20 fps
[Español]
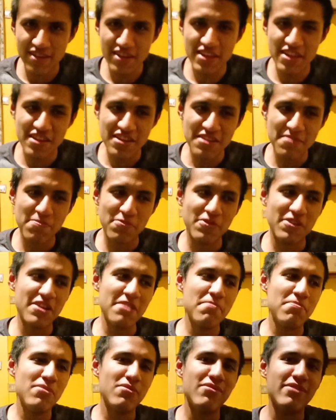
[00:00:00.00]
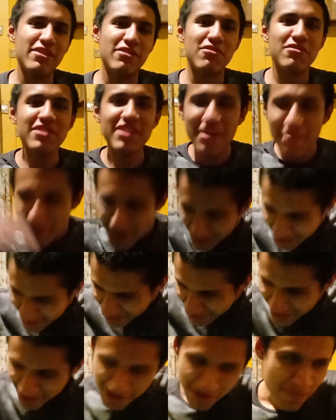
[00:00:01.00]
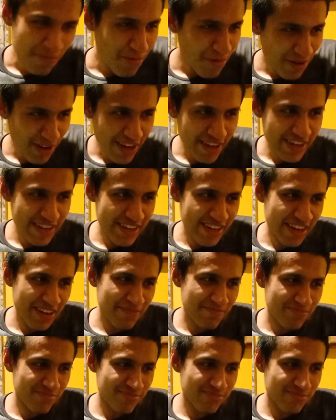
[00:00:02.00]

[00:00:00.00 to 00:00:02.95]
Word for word: Y por ejemplo, en otra materia como orgánica,